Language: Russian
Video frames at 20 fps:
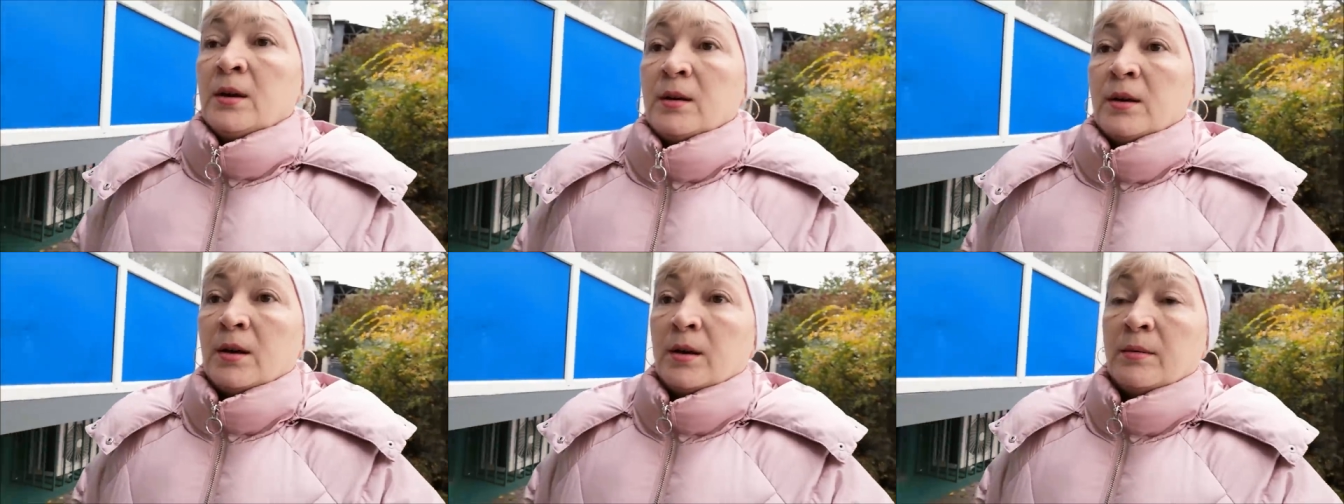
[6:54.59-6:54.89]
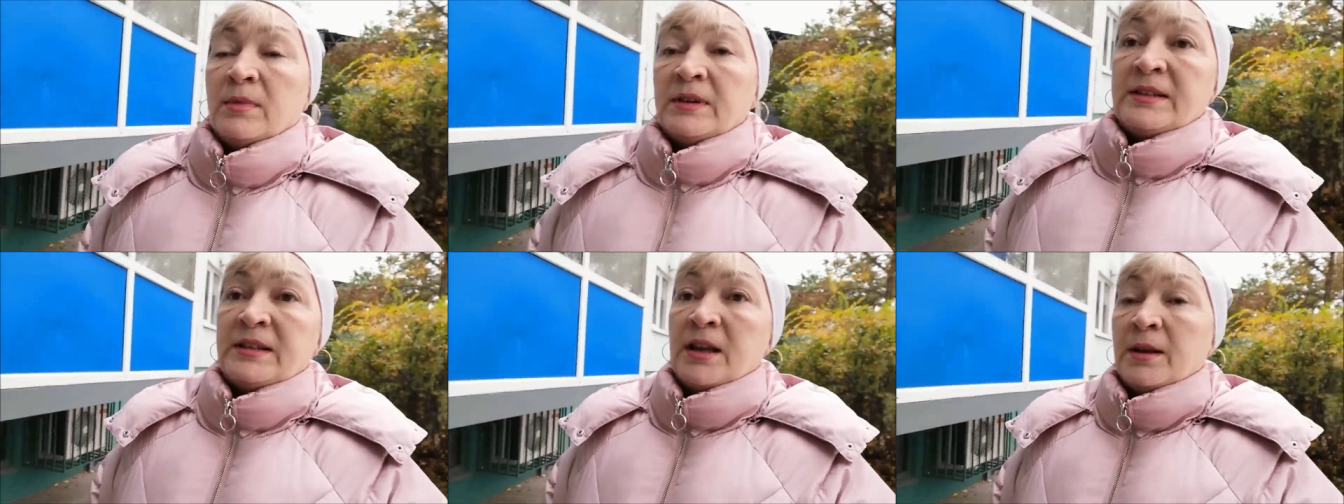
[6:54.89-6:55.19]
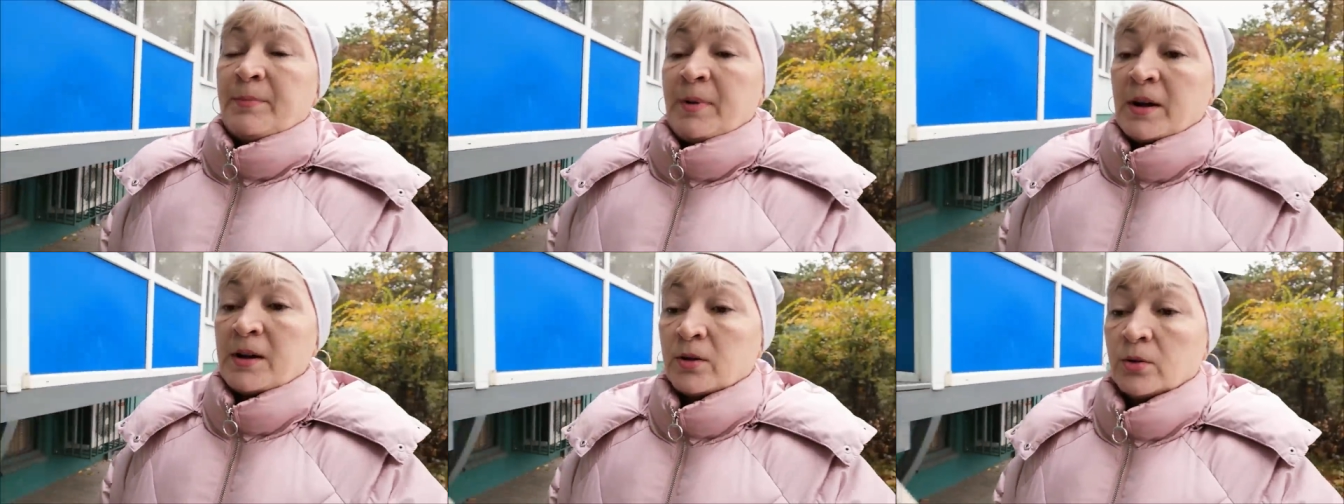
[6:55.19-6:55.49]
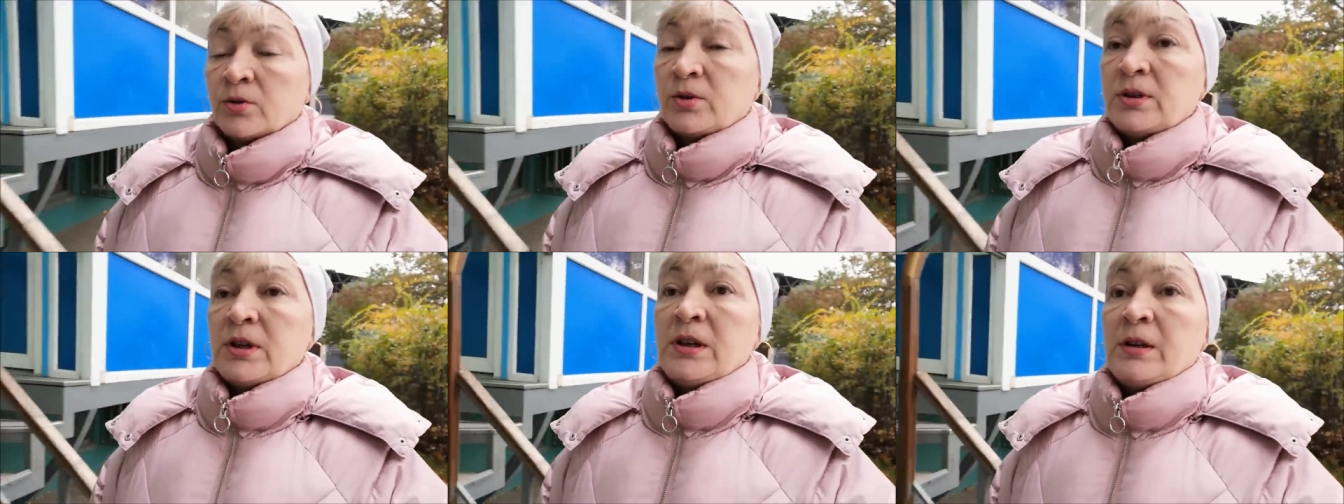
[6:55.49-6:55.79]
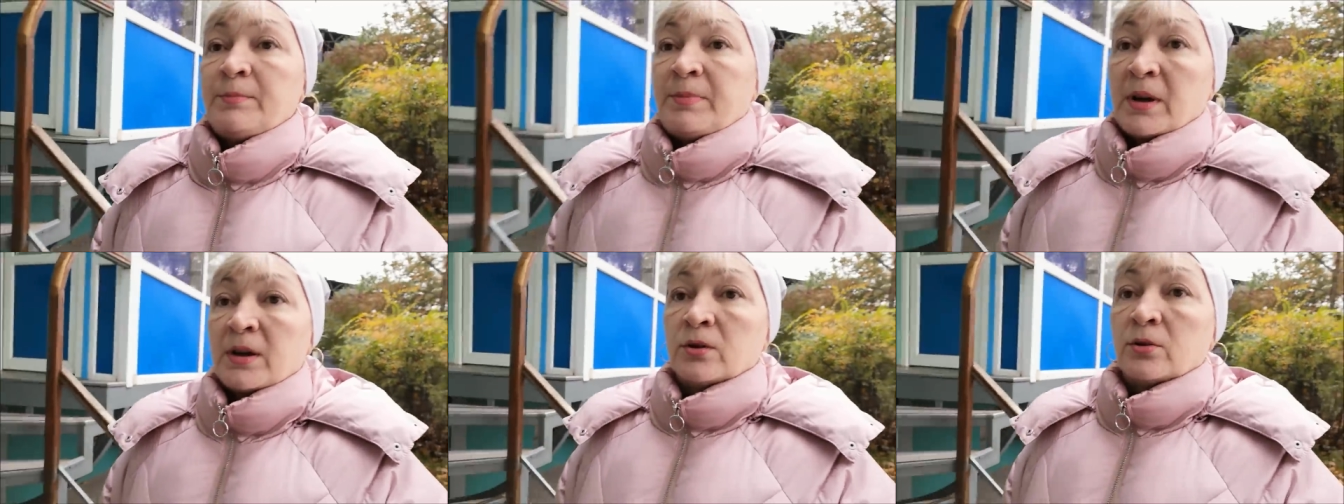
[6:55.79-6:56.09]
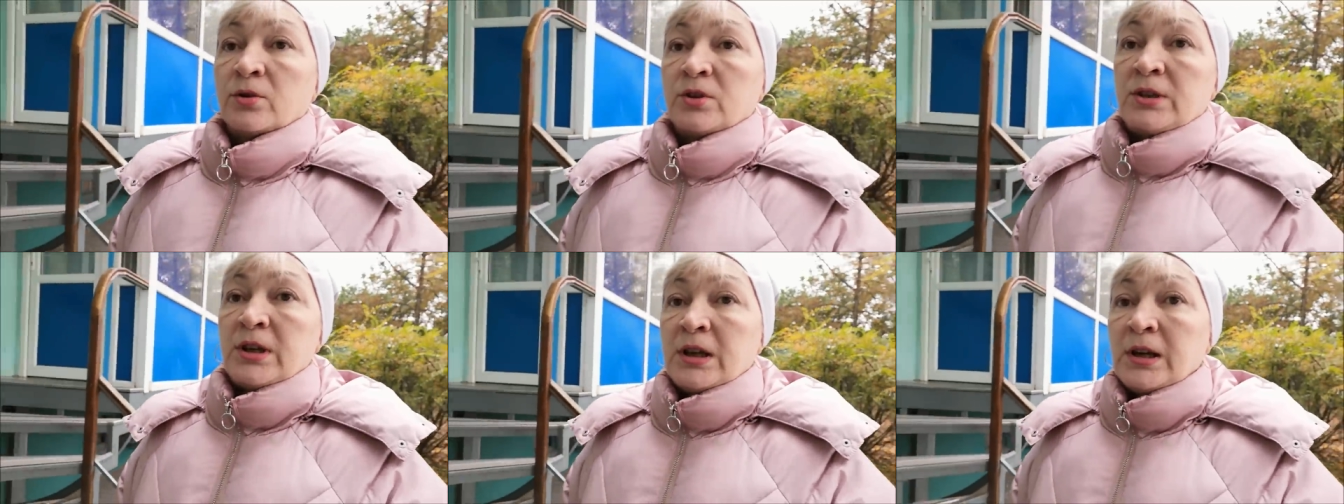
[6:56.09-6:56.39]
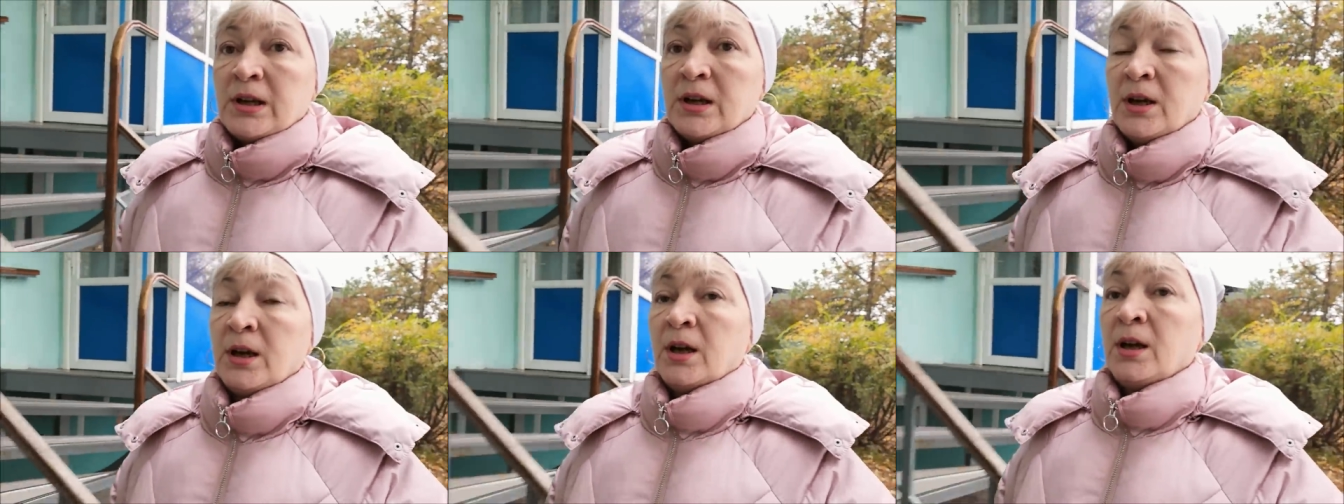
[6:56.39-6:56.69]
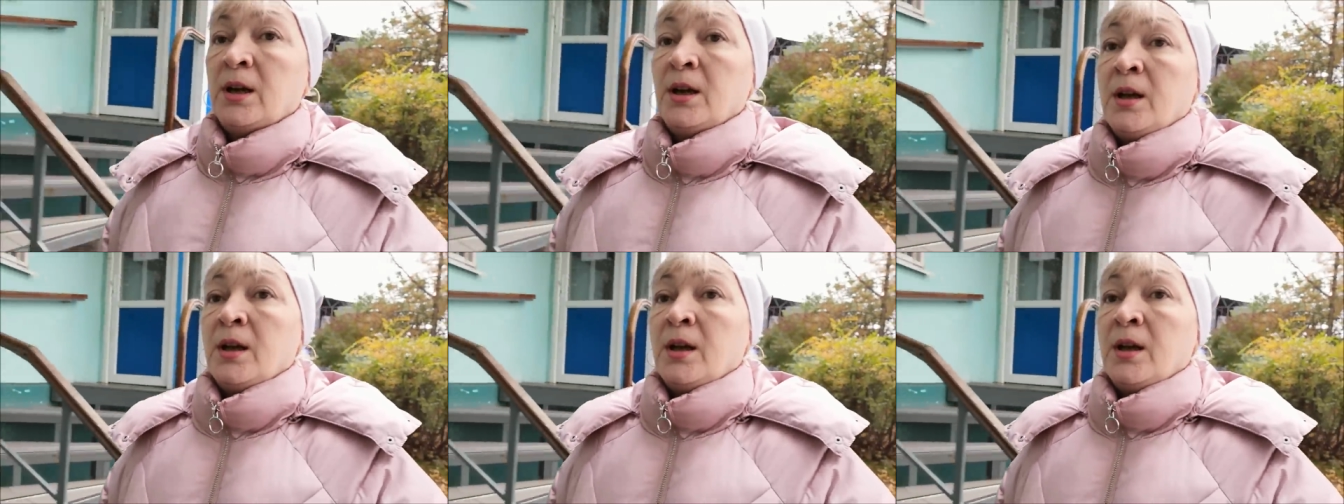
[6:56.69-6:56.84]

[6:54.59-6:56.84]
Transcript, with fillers: Э, мы с ней покрутили, покрутили,